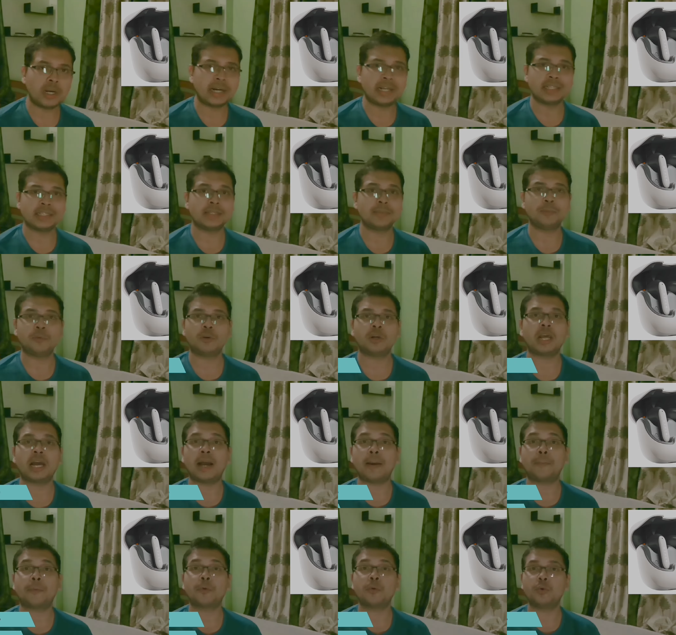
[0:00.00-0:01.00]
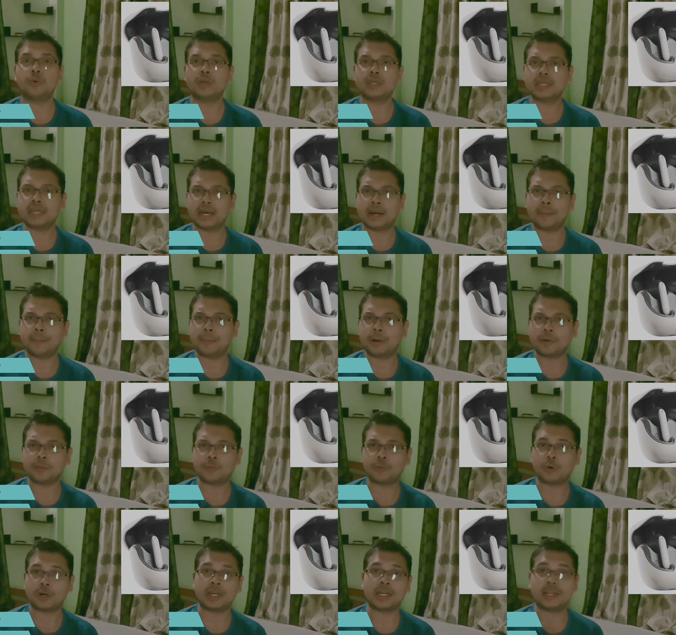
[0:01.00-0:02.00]
तो लेटेंसी मोड आपको यहाँ पर
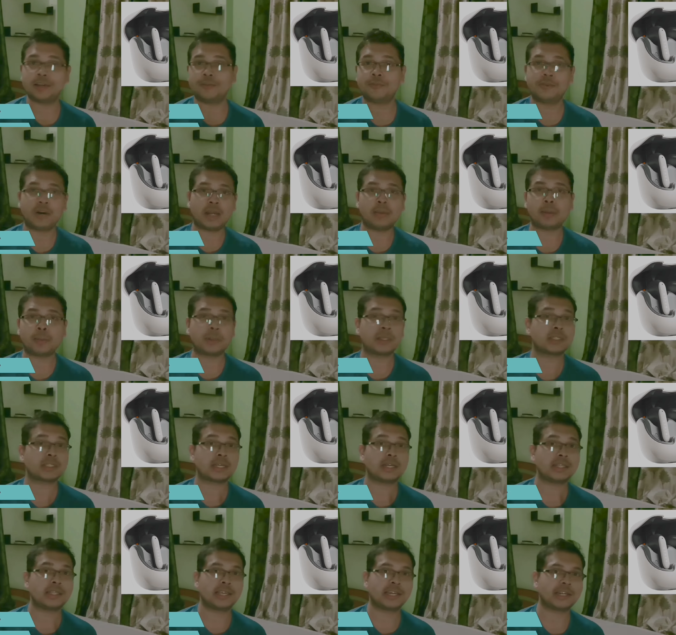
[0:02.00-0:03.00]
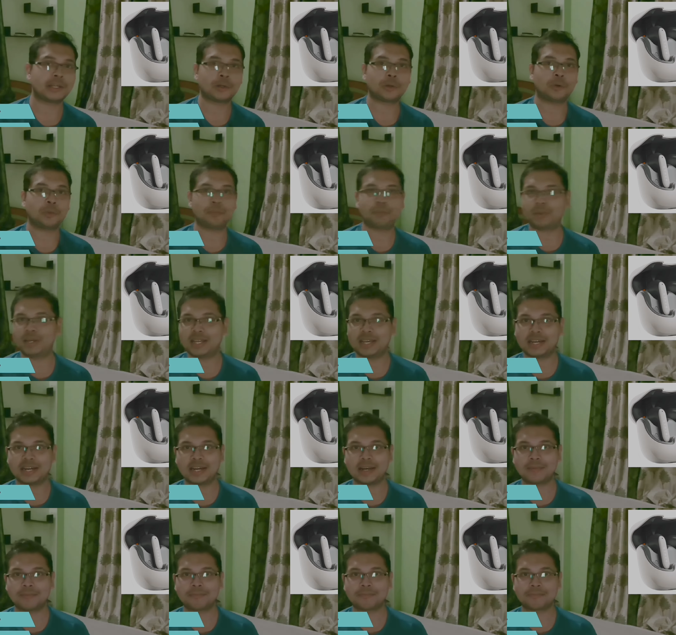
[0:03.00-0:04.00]
फोर्टी फाइव एम का देखने को
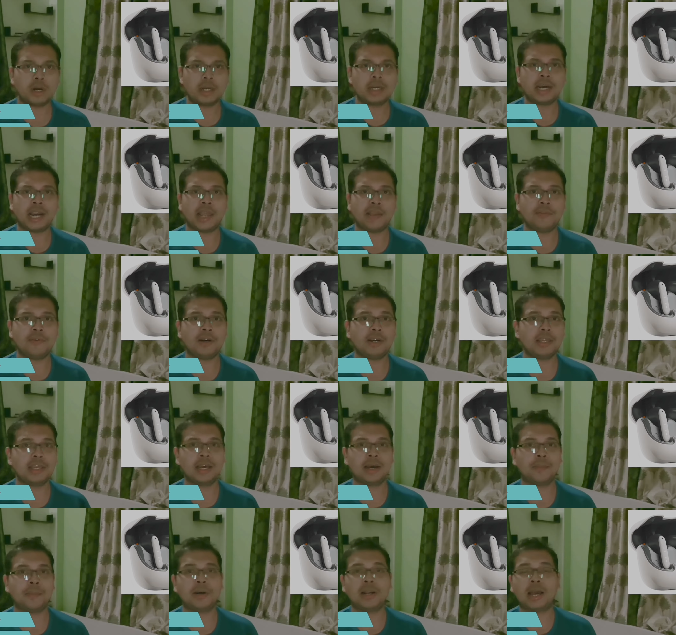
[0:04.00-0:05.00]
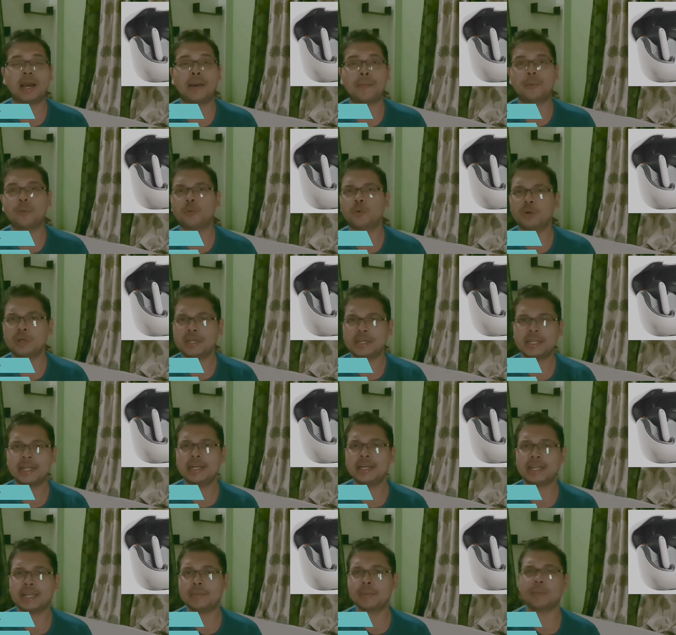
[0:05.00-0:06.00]
मिलेगा और ड्राइवर यहाँ पर आपको
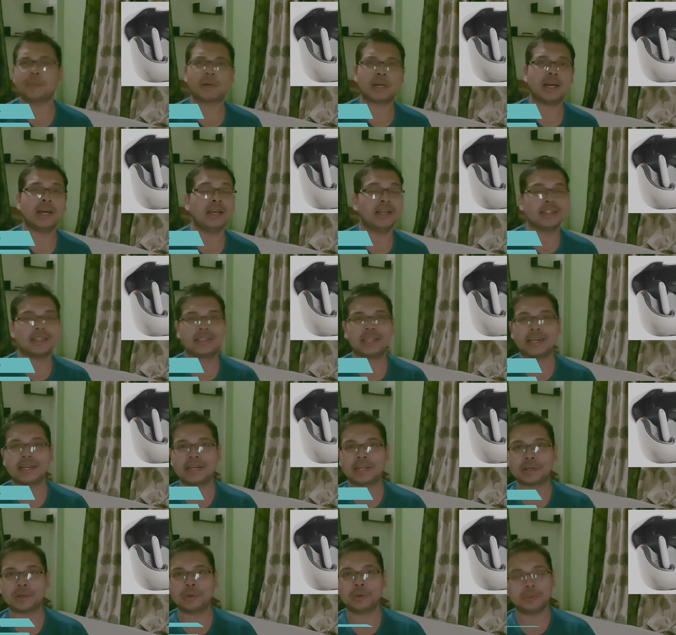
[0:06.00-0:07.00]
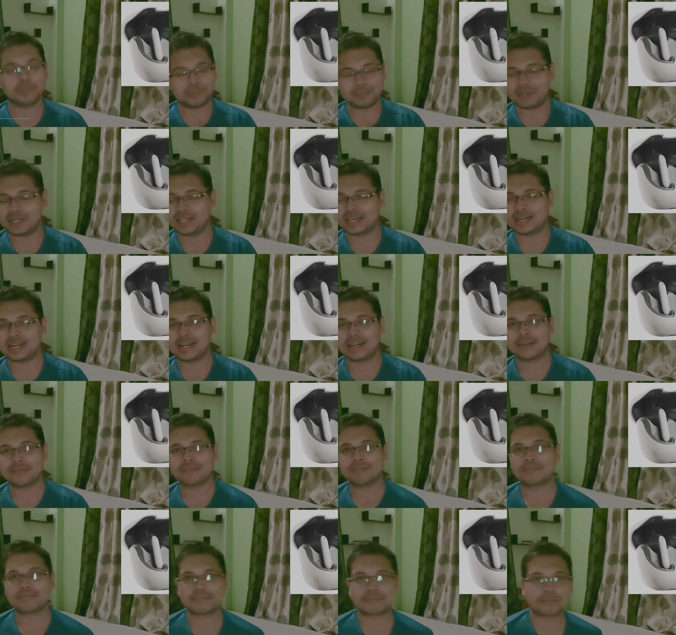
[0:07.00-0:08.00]
एम एम का देखने को मिलेगा
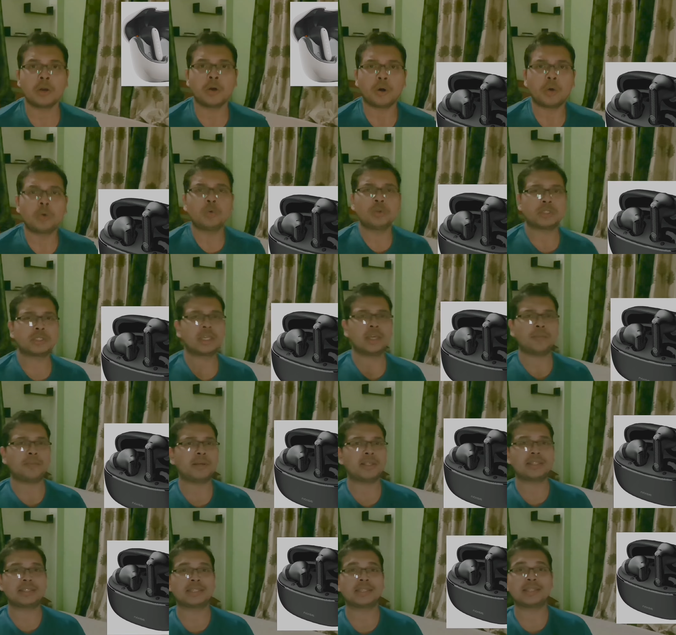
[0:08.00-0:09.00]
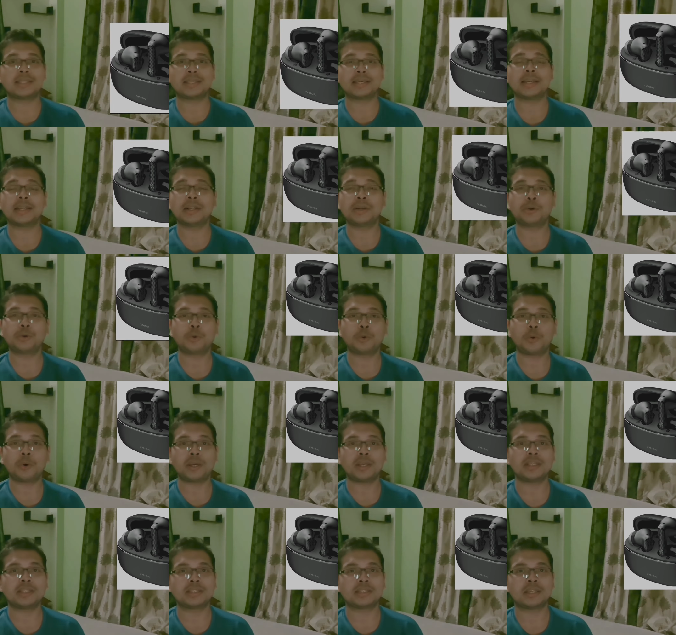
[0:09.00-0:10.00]
और उसके बाद चलते हैं
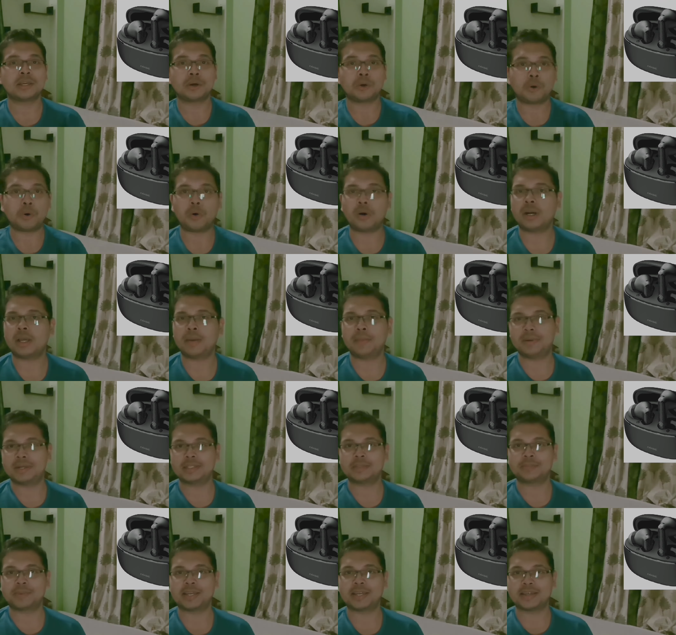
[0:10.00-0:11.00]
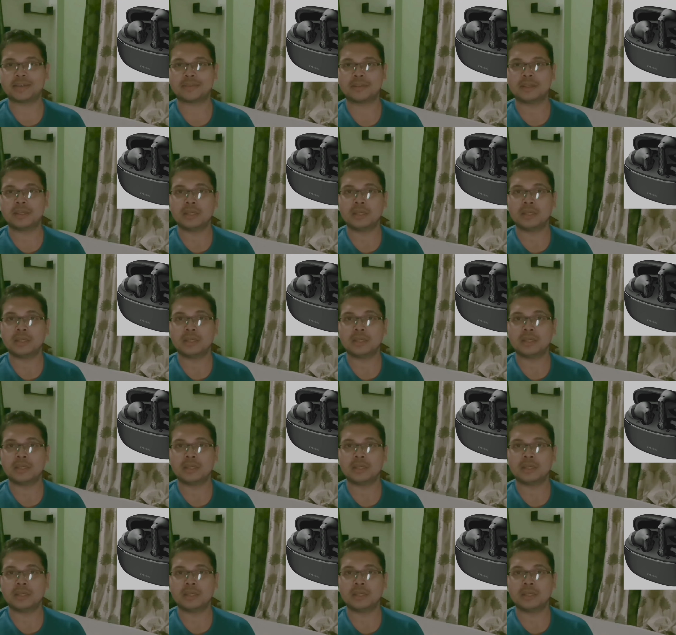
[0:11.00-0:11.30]
नॉइस और बर्ड्स पे